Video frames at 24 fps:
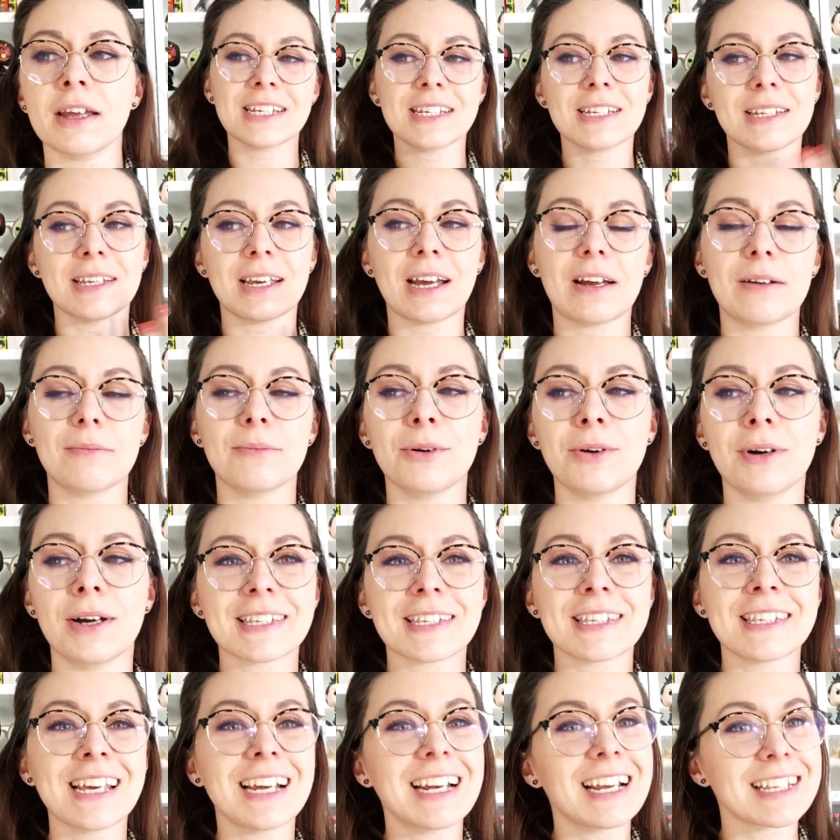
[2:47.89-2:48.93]
C'est généralement un
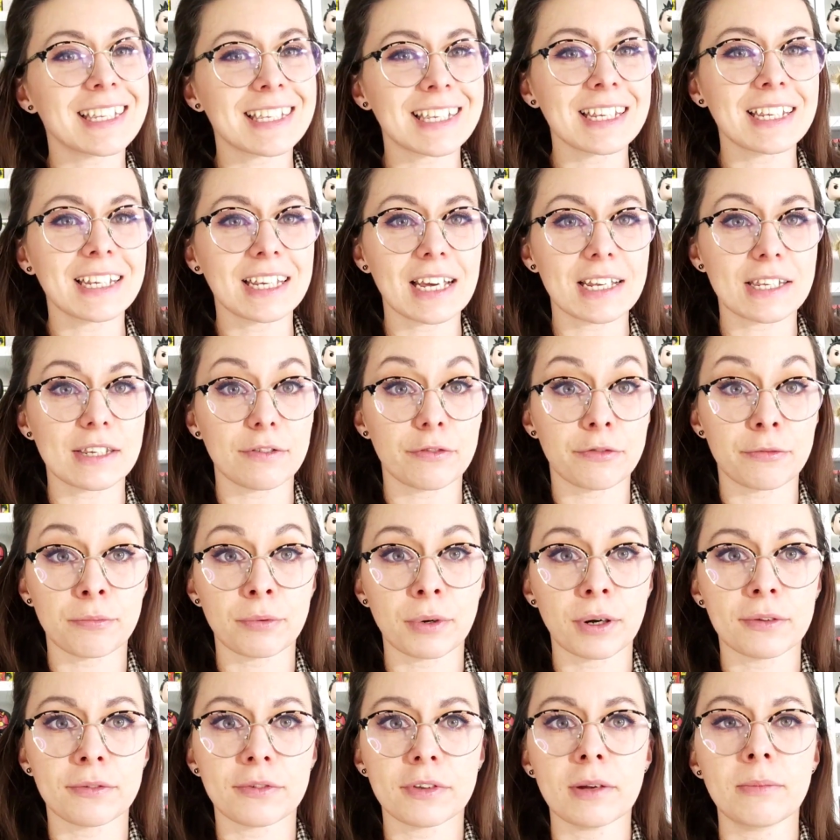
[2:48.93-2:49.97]
signal assez négatif
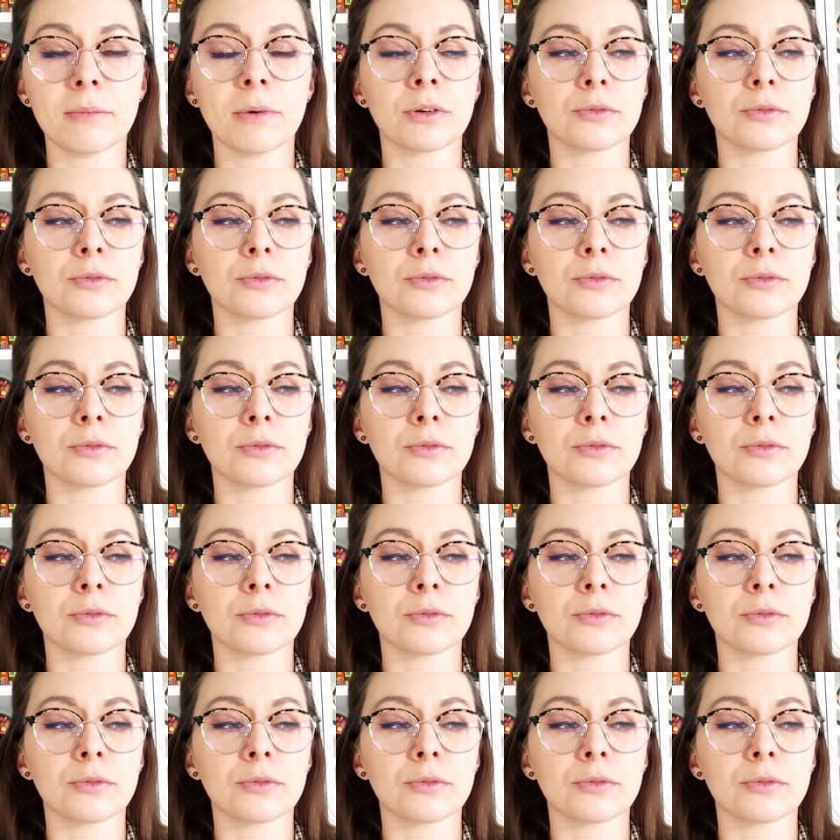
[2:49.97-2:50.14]
pour un film.